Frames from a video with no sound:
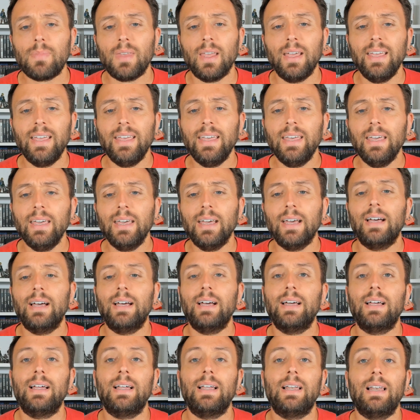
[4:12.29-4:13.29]
y
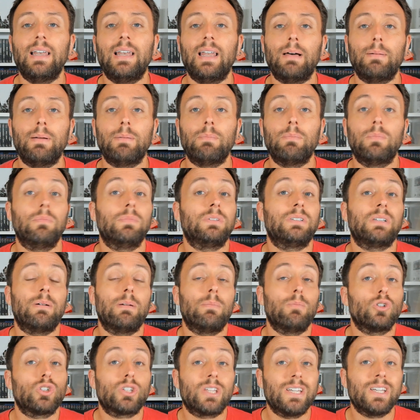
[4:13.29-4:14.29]
eh,
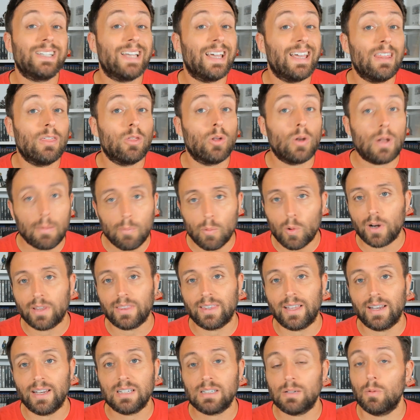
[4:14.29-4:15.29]
sabemos que se hizo la
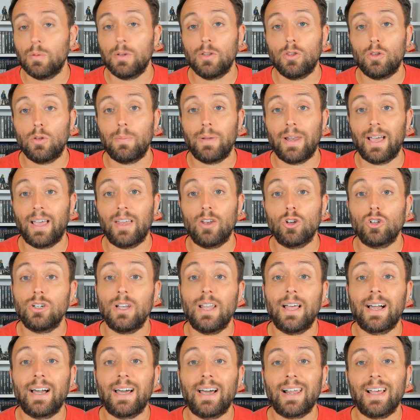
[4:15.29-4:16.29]
muerta en ese momento para que no se
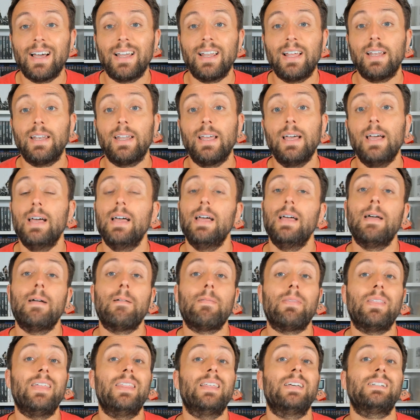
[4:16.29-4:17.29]
la cargaran,
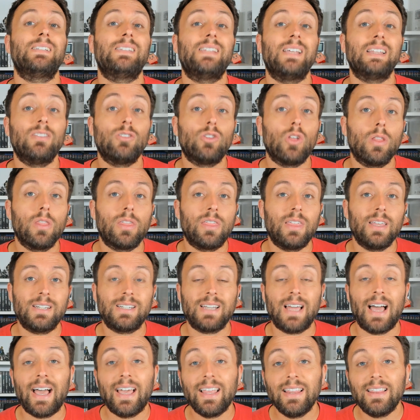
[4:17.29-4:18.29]
y desde entonces
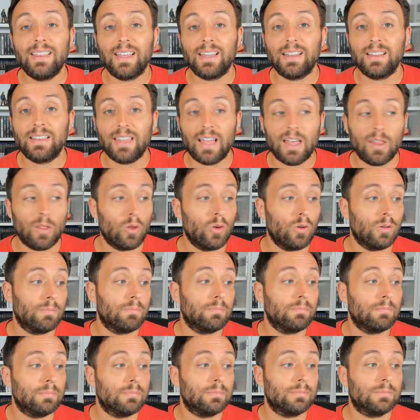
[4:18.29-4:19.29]
ha intentado
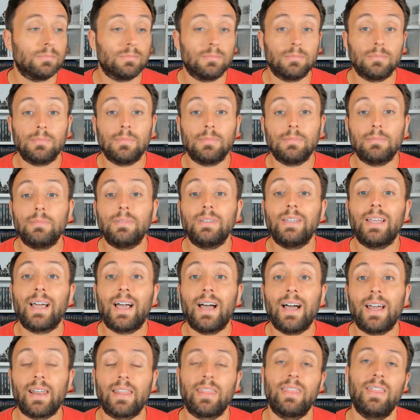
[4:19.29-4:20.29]
mm,
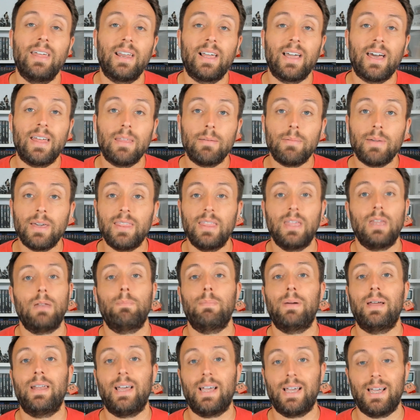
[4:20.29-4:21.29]
llegar cerca de Vader
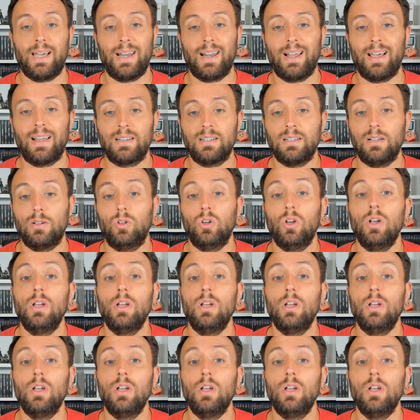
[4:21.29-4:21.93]
para cargárselo.